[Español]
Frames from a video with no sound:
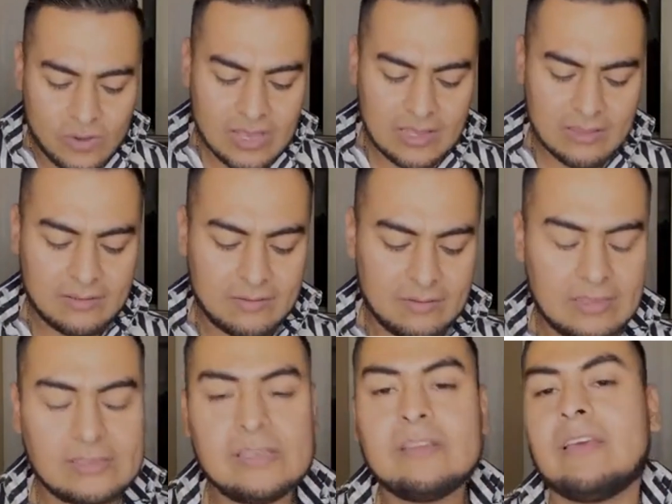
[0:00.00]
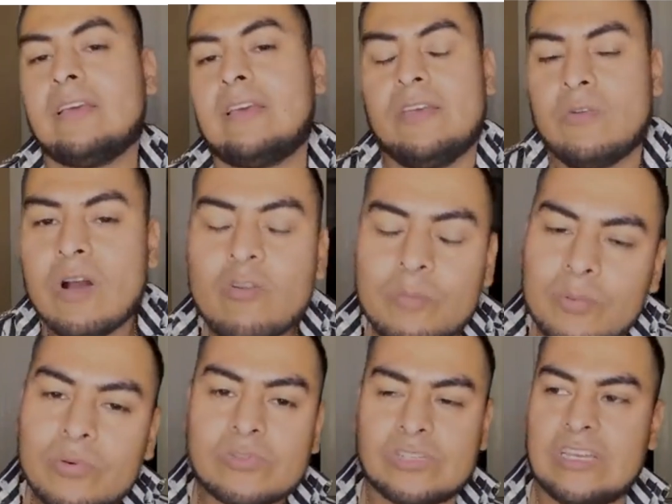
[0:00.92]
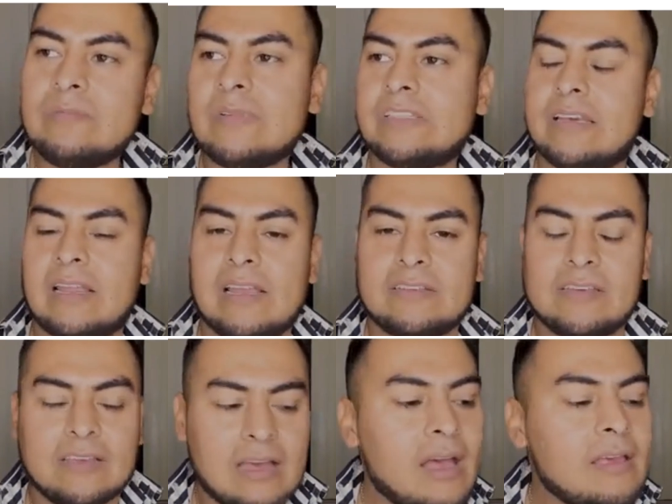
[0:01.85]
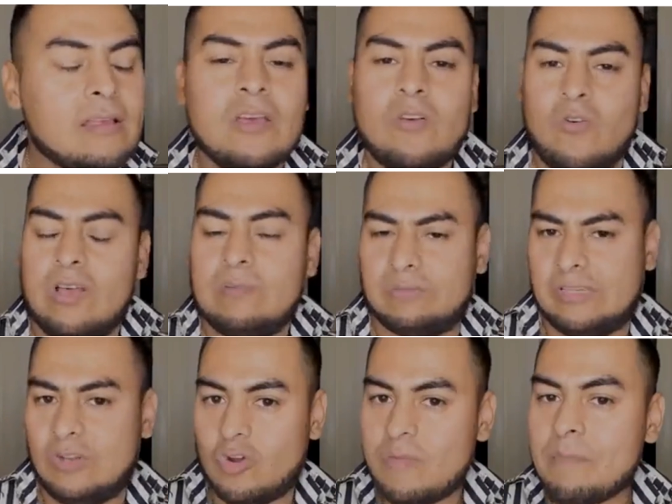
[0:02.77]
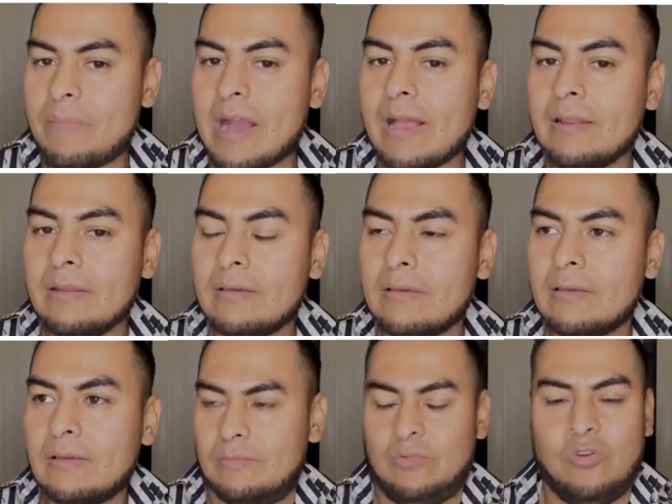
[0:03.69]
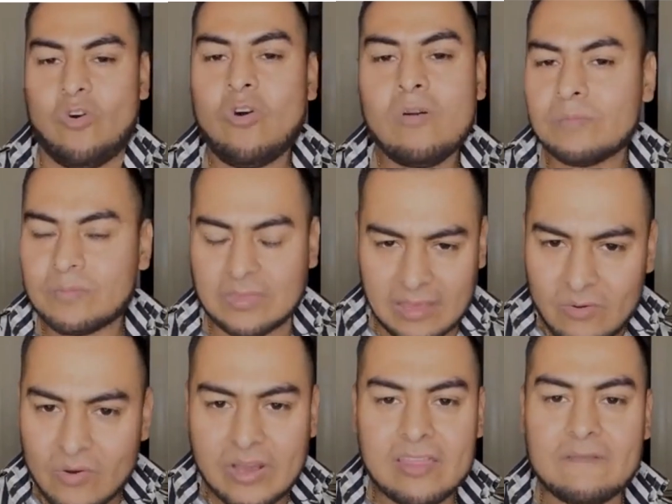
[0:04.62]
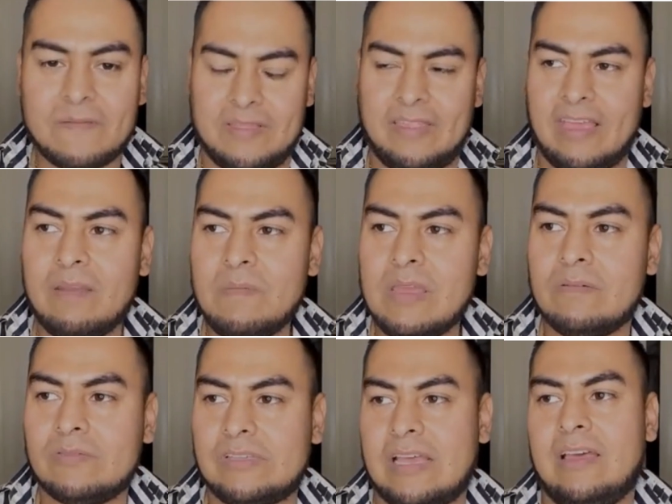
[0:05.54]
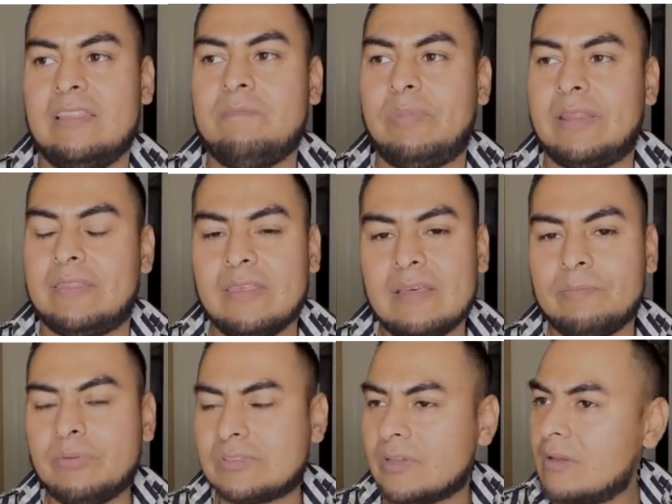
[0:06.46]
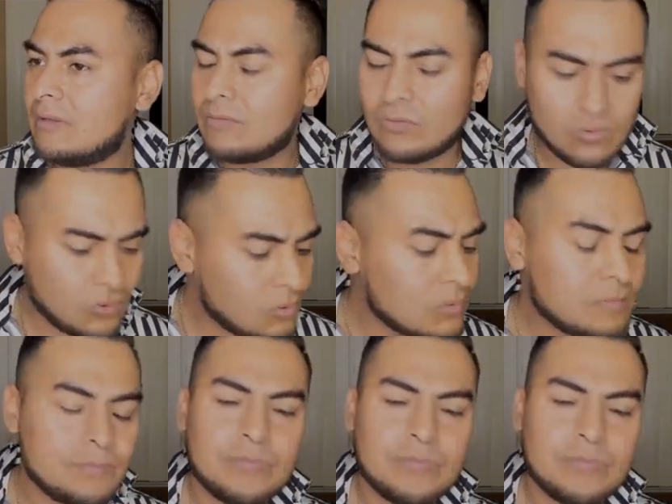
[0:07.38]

oigan, dicen que, yo hago puro chismes y que la chingada. oye, oiga, pues, si no me pagan, yo tengo que defenderme. O sea, de perdida, pues yo